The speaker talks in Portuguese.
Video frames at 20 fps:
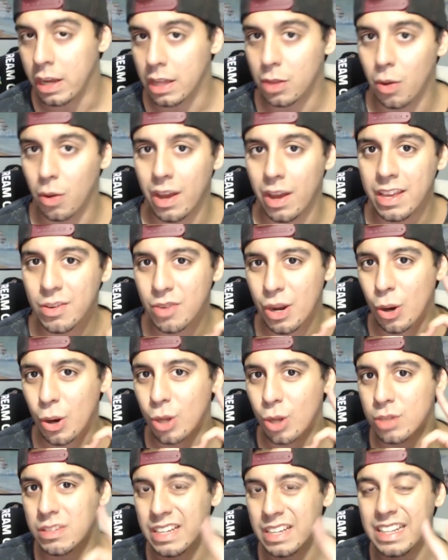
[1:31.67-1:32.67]
Então aí que o
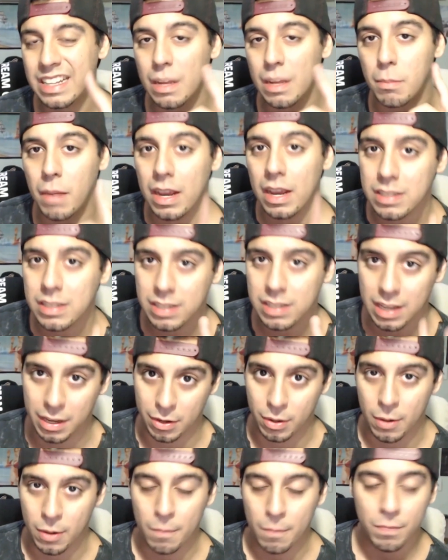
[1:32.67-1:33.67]
negócio fica ainda mais
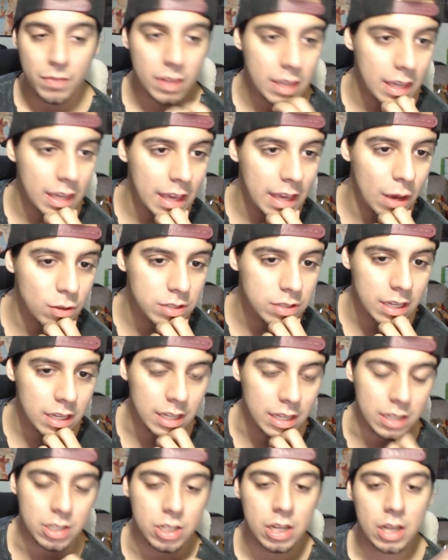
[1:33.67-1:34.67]
sério, que é o
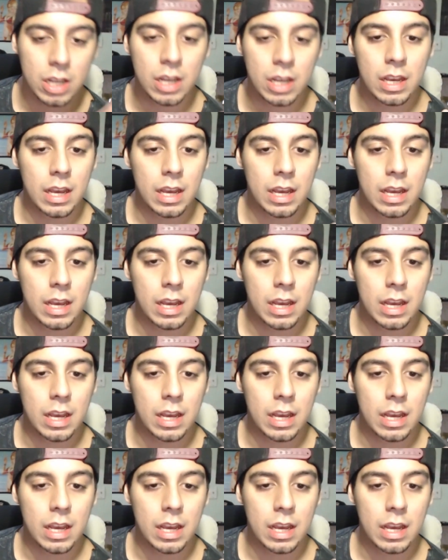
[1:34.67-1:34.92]
seguinte: